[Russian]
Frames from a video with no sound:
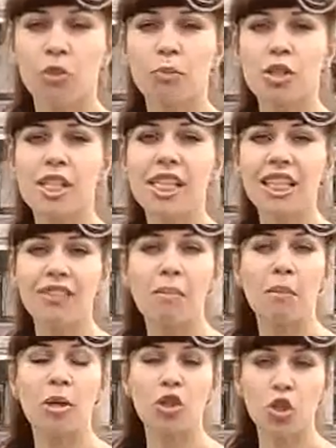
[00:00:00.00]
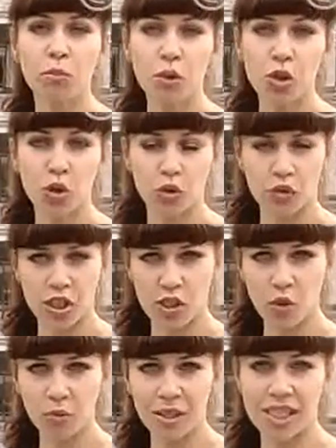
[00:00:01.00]
Но после этого, по большому счету, в жизни
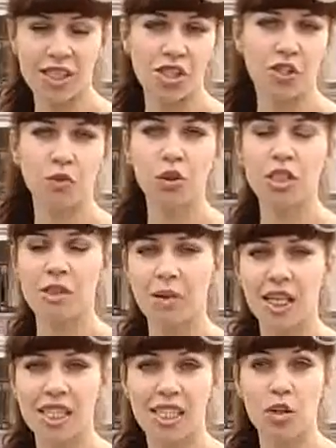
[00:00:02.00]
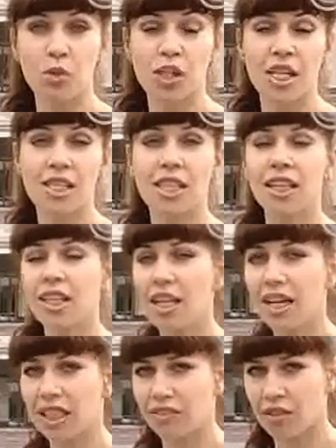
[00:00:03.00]
области ничего не изменится. Русский язык и до
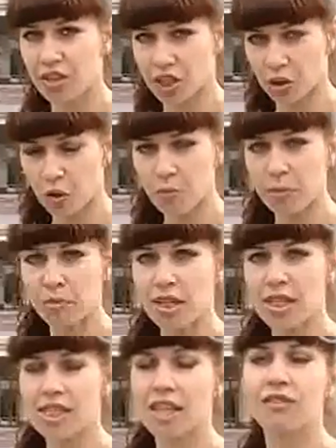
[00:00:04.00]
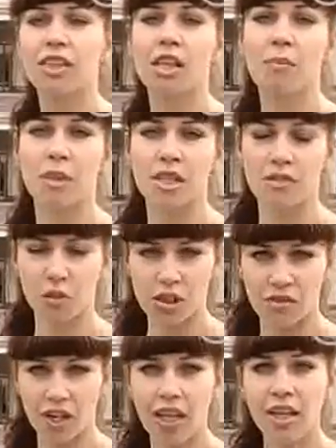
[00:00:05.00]
этого широко применялся в
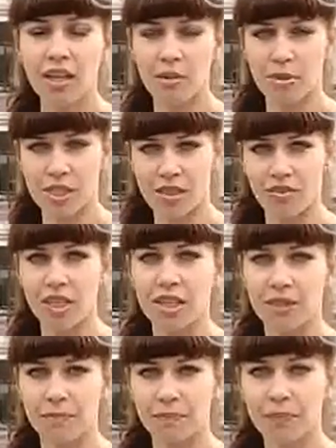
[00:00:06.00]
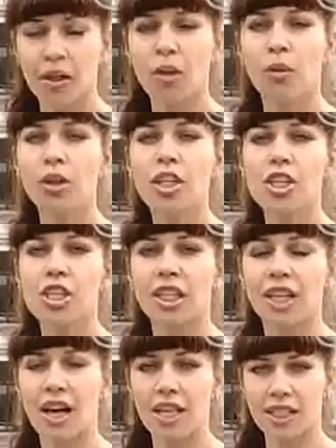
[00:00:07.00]
делопроизводстве и образовании. Ольга
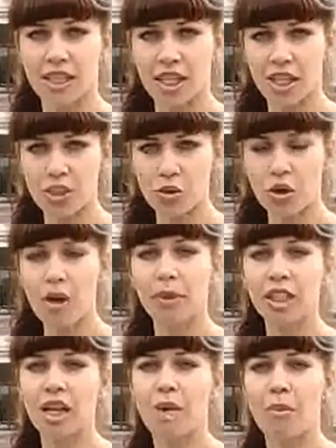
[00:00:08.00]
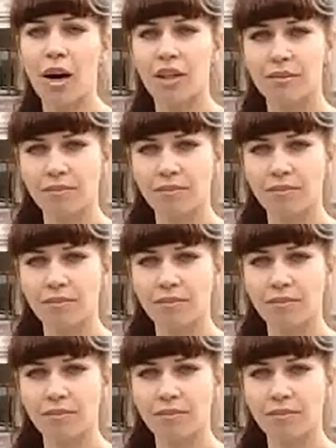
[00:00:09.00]
Шилкина, Алексей Костюк, Панорама.